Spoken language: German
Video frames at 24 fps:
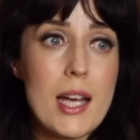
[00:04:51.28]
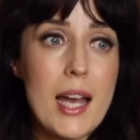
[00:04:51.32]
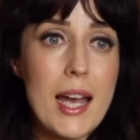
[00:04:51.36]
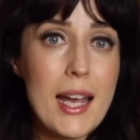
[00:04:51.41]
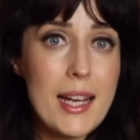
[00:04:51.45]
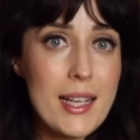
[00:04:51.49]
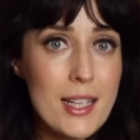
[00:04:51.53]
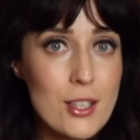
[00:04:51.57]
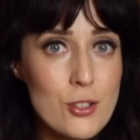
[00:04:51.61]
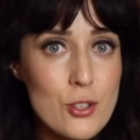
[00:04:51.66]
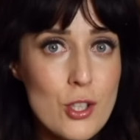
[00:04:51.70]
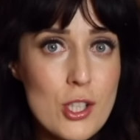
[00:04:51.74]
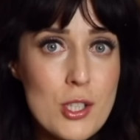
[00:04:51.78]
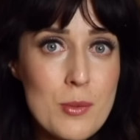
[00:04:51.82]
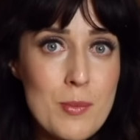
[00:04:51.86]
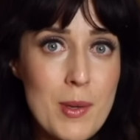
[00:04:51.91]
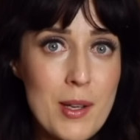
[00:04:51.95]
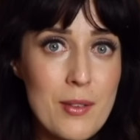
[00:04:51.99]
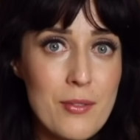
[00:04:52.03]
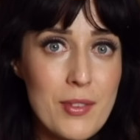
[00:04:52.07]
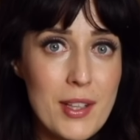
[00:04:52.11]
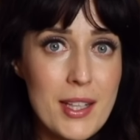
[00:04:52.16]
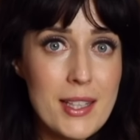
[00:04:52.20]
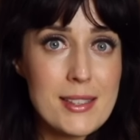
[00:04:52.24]
eigentlich sollte
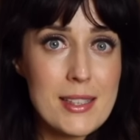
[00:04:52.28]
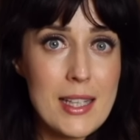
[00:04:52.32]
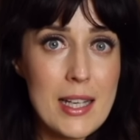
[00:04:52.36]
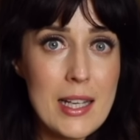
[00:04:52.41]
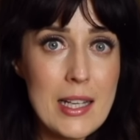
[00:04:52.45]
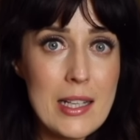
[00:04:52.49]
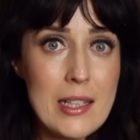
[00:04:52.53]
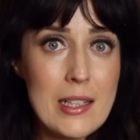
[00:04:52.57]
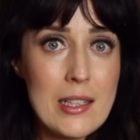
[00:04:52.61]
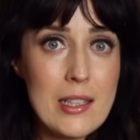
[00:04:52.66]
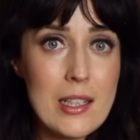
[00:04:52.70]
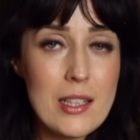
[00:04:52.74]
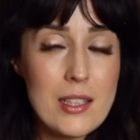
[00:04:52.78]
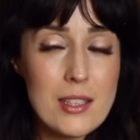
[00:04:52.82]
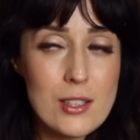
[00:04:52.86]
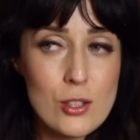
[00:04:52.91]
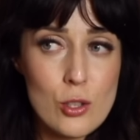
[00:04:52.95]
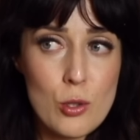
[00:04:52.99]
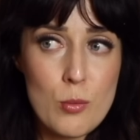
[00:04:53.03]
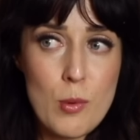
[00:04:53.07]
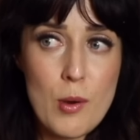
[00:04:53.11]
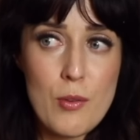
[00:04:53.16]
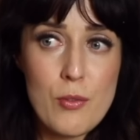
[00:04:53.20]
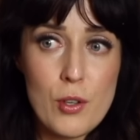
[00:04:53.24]
mein Weg sein, in diese
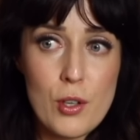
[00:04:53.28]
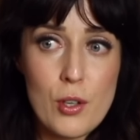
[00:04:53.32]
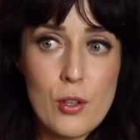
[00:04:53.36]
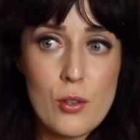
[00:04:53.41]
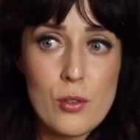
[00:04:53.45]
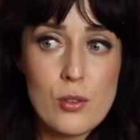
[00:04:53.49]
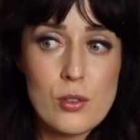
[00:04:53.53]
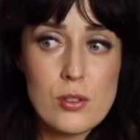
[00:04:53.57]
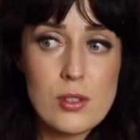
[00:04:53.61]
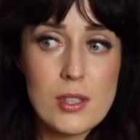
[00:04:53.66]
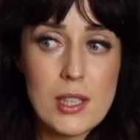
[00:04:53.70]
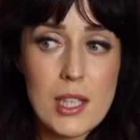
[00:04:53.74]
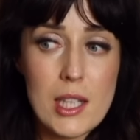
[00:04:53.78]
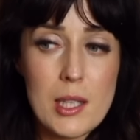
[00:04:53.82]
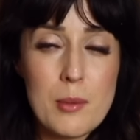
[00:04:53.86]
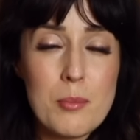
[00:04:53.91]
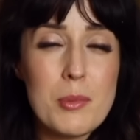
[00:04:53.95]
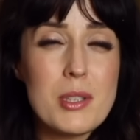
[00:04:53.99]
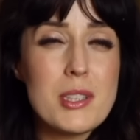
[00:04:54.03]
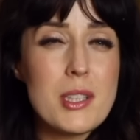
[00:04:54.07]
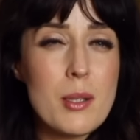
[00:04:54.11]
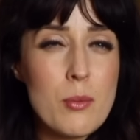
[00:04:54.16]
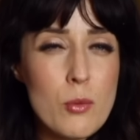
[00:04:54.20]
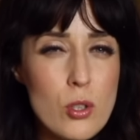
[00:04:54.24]
Überforderung zu gehen,
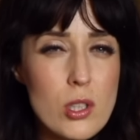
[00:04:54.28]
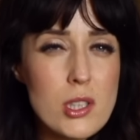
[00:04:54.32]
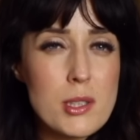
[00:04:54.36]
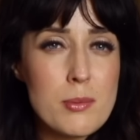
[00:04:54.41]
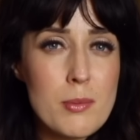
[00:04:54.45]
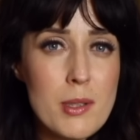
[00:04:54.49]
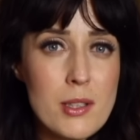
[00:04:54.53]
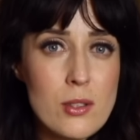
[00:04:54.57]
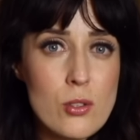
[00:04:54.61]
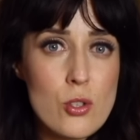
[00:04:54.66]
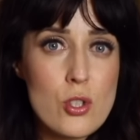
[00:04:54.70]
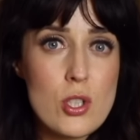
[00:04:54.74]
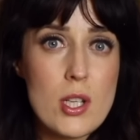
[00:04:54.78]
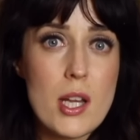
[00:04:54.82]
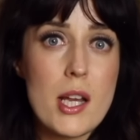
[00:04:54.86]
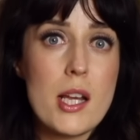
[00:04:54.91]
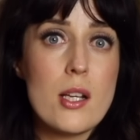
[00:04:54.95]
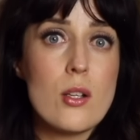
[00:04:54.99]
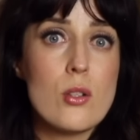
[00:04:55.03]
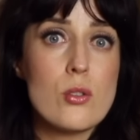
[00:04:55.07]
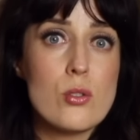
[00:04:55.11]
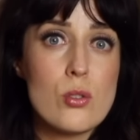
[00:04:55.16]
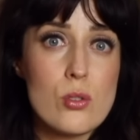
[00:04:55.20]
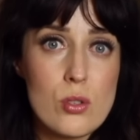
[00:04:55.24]
mich dem kurz mal zu
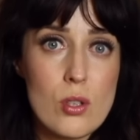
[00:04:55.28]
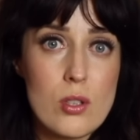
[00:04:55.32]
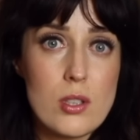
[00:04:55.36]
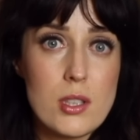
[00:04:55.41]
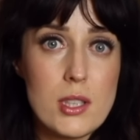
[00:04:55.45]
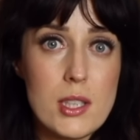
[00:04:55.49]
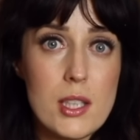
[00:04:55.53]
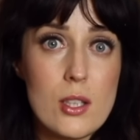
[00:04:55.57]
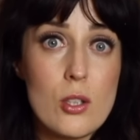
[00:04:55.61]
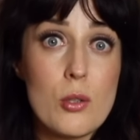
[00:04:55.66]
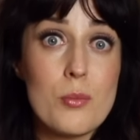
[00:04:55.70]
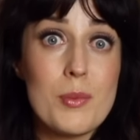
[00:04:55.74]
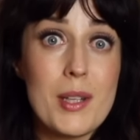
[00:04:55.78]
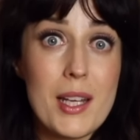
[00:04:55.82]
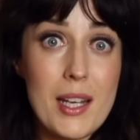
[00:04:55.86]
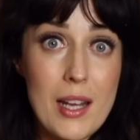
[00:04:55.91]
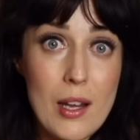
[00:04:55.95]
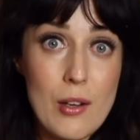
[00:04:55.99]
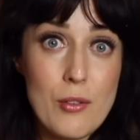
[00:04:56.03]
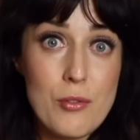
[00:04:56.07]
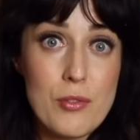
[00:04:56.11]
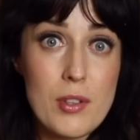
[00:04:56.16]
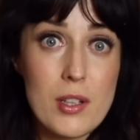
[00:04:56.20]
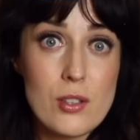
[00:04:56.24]
stellen und zu sortieren, um dann
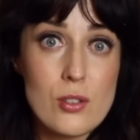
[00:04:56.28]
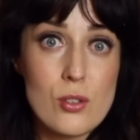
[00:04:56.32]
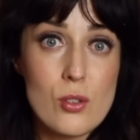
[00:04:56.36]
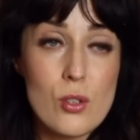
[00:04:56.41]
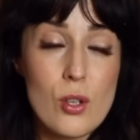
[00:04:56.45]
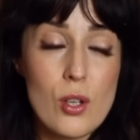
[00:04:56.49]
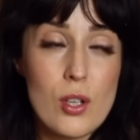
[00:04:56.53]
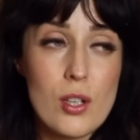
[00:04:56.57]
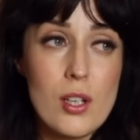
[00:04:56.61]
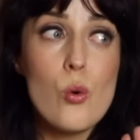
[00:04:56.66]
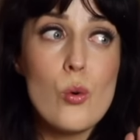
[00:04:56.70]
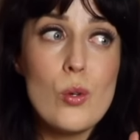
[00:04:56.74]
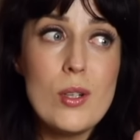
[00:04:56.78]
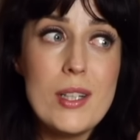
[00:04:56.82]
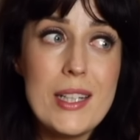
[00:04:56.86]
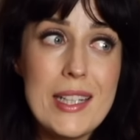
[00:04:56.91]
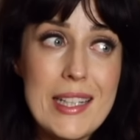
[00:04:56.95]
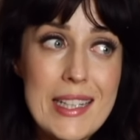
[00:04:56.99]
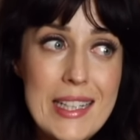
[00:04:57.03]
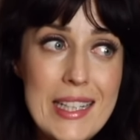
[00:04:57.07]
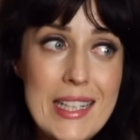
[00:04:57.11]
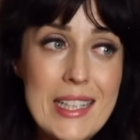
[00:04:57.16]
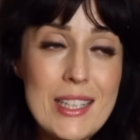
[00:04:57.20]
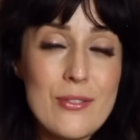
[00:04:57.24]
anfangen zu können und
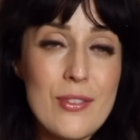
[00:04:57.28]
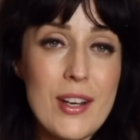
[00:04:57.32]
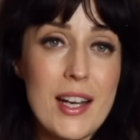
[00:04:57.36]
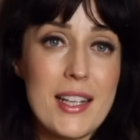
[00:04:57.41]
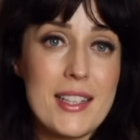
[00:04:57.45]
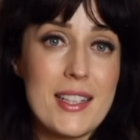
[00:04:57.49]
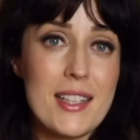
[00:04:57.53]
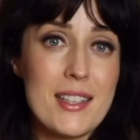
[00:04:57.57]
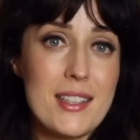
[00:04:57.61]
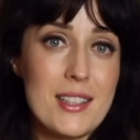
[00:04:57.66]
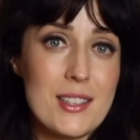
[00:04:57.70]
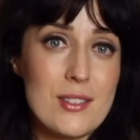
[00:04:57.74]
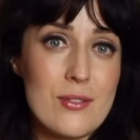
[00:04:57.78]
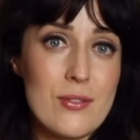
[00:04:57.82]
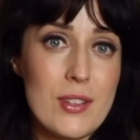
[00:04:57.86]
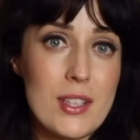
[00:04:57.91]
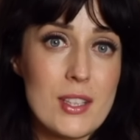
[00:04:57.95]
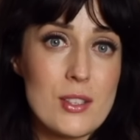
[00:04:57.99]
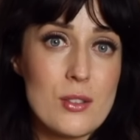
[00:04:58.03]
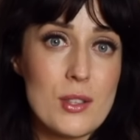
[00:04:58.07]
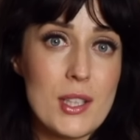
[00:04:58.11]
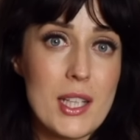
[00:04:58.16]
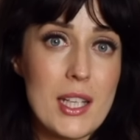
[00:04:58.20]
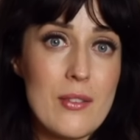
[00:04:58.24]
nicht weiter diesen
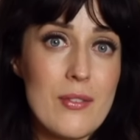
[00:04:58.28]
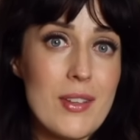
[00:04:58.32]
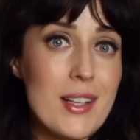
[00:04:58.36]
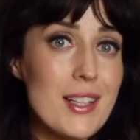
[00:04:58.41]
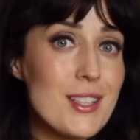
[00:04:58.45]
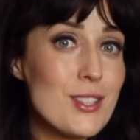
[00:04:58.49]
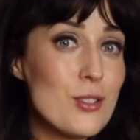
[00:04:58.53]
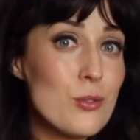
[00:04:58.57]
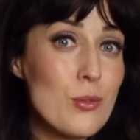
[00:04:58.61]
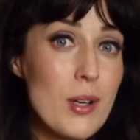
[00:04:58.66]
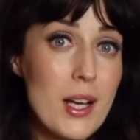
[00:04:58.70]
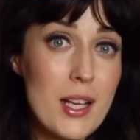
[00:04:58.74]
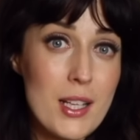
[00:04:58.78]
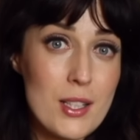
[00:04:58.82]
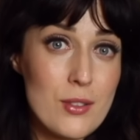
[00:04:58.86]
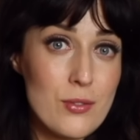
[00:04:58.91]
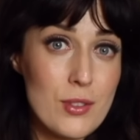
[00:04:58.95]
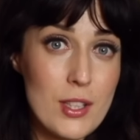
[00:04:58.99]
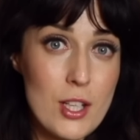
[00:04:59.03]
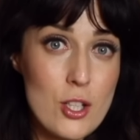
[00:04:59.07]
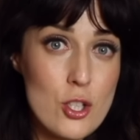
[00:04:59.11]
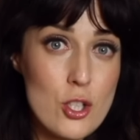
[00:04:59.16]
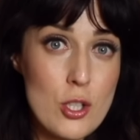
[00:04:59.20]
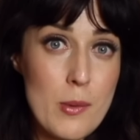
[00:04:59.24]
Weg zu gehen, weil das nur alles
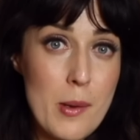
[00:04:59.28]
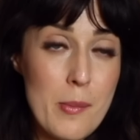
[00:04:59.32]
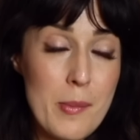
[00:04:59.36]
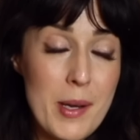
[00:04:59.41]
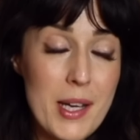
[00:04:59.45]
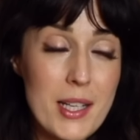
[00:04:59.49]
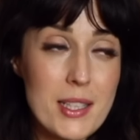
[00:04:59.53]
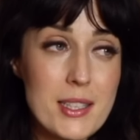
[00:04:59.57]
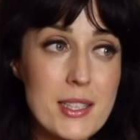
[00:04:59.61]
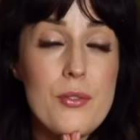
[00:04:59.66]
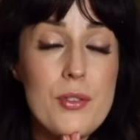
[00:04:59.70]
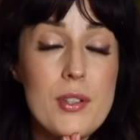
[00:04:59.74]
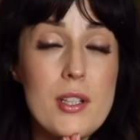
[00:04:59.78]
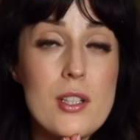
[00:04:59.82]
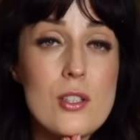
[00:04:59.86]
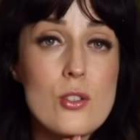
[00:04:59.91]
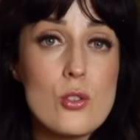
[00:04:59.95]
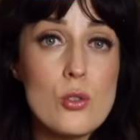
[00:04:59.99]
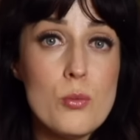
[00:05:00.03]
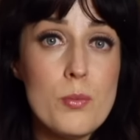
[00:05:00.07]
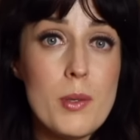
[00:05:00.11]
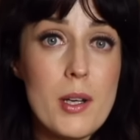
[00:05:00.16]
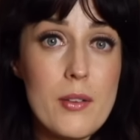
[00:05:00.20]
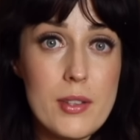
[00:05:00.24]
wieder schlimmer macht. Ich finde es
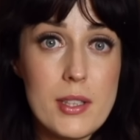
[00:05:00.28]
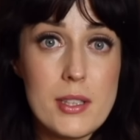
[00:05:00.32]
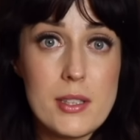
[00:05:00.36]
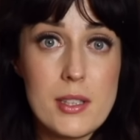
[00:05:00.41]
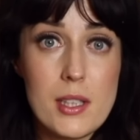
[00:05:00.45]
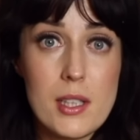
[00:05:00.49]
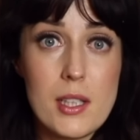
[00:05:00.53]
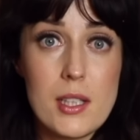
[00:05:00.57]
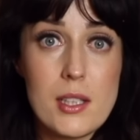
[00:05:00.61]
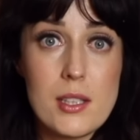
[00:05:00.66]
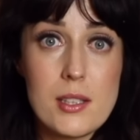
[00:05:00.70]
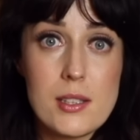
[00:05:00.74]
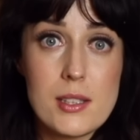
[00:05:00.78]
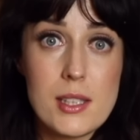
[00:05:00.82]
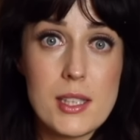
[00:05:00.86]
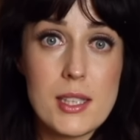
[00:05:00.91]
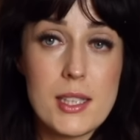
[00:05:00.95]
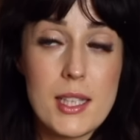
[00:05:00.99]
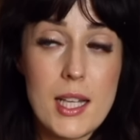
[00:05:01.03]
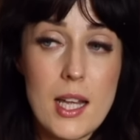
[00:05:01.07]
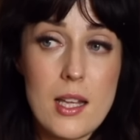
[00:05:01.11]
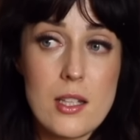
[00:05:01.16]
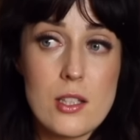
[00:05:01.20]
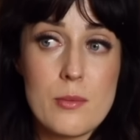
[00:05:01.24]
super wichtig, sich
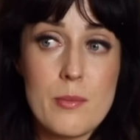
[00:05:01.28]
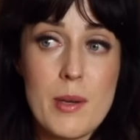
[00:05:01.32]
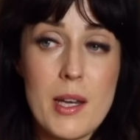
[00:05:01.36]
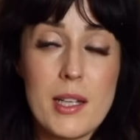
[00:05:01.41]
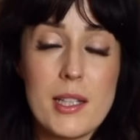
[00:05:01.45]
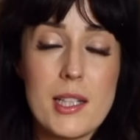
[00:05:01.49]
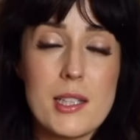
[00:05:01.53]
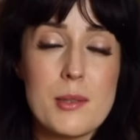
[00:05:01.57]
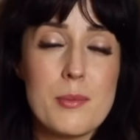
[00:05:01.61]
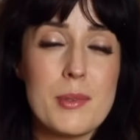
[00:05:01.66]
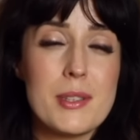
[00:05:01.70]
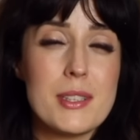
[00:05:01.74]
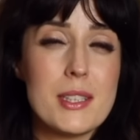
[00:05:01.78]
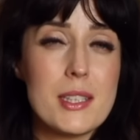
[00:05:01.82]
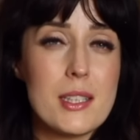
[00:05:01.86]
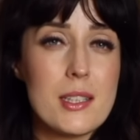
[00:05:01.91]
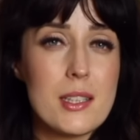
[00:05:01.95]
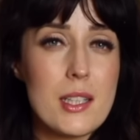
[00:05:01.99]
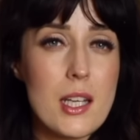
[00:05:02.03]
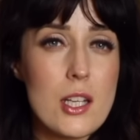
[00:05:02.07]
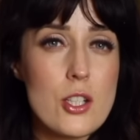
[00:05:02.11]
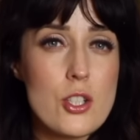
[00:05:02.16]
klar zu machen, dass man sich an der